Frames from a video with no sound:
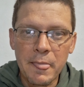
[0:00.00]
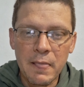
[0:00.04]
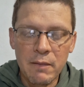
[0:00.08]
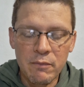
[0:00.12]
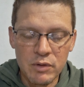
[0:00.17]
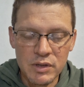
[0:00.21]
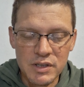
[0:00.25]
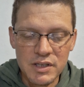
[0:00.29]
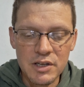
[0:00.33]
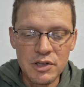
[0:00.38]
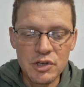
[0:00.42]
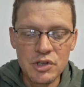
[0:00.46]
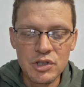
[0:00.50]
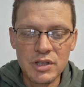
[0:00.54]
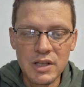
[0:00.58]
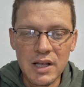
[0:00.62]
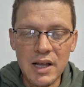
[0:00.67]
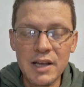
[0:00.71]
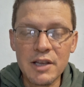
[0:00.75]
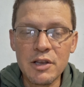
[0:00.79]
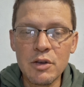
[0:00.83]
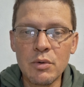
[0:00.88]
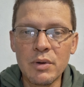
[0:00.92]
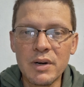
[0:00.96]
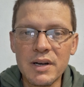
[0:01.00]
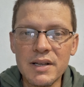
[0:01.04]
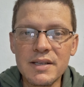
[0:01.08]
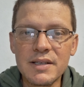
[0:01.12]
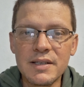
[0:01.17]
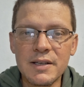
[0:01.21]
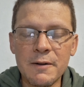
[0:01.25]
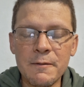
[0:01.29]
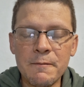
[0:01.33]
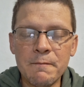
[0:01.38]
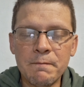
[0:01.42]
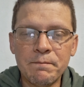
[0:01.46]
Você está em
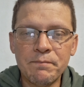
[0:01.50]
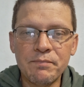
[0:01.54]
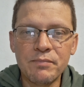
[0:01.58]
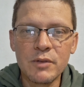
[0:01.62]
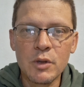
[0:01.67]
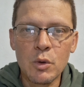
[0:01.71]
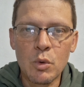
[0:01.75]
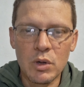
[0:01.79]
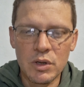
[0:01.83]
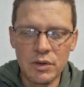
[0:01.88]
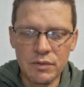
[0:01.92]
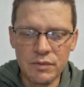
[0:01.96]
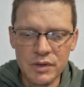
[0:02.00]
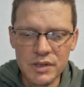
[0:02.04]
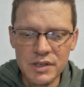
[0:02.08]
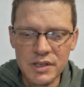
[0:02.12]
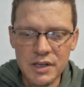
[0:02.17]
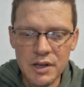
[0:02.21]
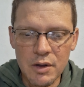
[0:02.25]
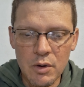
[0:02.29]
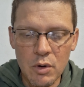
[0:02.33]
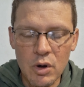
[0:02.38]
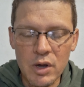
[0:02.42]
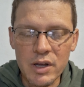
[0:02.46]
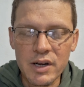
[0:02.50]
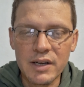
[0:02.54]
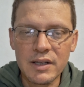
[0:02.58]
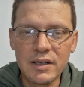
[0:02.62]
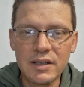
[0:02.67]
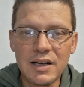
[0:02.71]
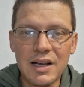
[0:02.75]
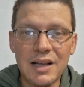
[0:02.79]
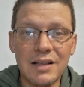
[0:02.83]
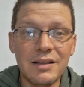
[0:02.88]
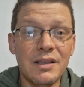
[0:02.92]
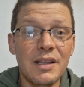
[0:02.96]
oração. Quando você ora,
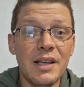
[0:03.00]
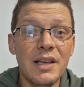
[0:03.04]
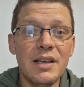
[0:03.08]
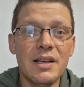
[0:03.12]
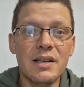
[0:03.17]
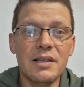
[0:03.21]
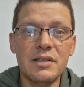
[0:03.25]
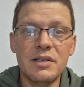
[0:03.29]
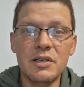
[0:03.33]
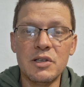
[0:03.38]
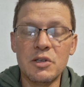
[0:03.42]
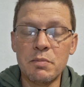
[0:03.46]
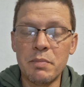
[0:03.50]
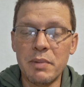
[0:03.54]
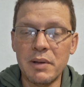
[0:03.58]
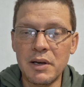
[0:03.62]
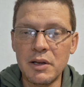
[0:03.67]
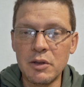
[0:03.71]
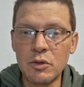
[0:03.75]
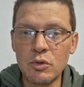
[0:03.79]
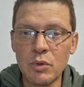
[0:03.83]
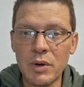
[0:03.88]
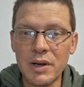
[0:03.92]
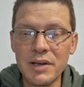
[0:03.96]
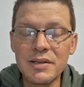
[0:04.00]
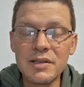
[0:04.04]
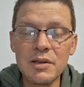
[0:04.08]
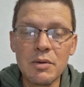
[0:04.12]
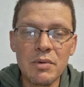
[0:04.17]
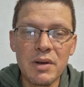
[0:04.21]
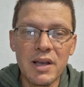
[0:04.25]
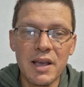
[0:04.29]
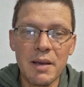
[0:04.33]
cadeias espirituais são